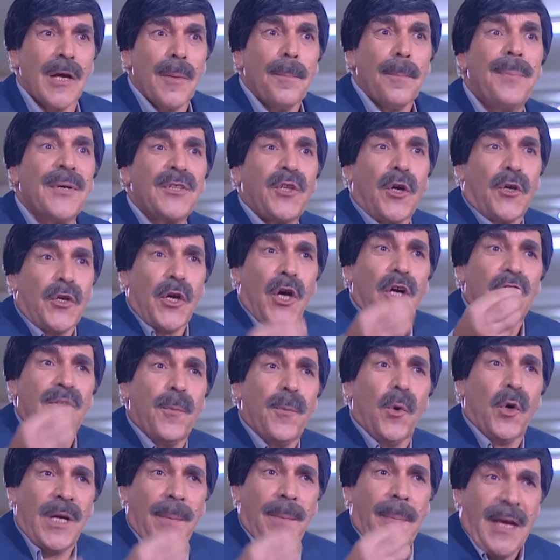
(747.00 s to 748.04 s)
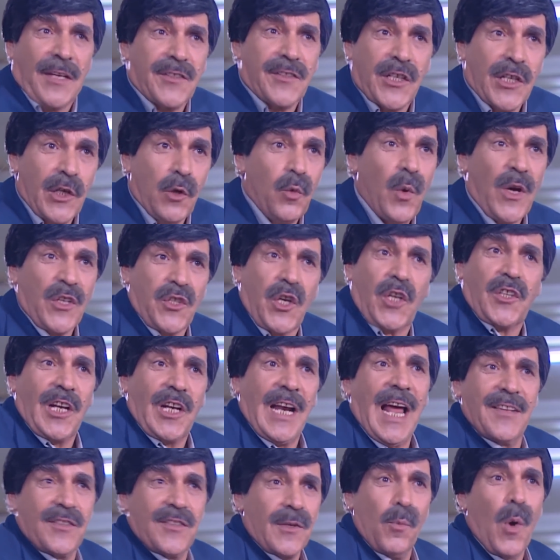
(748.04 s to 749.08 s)
بدهم يهدموا لي بيتي وورشة
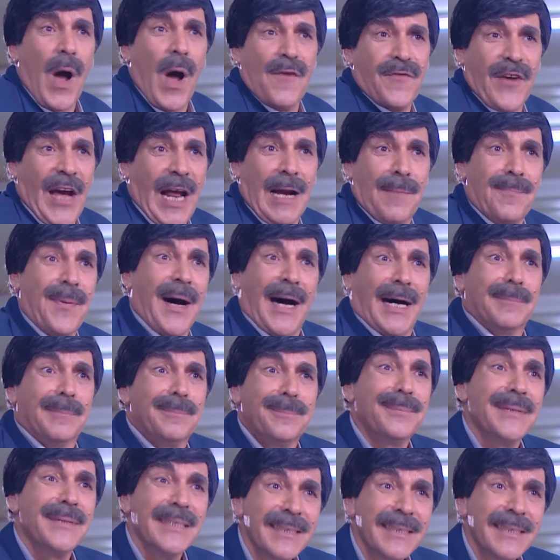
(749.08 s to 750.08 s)
الهدم واقفة على الباب